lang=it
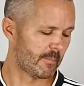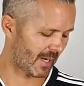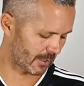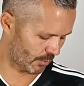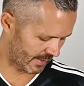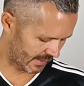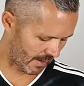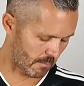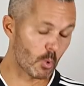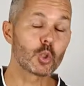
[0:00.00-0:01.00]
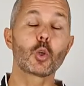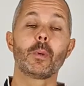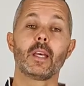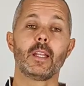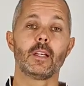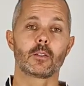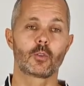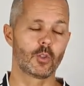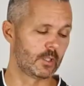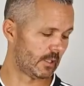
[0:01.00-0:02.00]
Peraltro fatta molto bene
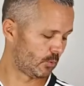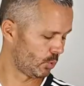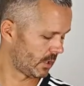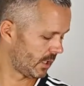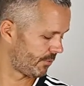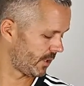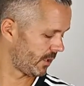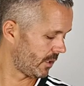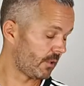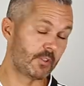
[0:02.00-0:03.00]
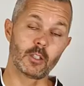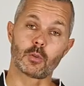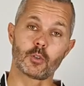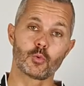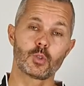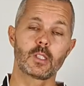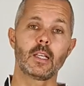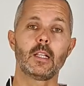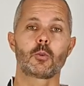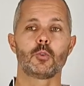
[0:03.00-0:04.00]
con tutte le rifiniture
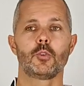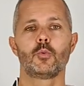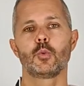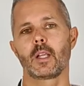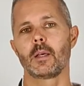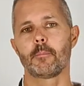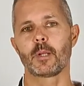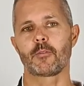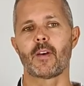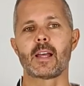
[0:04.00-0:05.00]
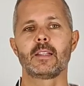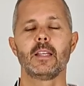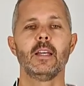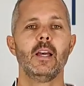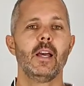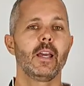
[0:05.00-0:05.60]
giuste, le cuciture perfette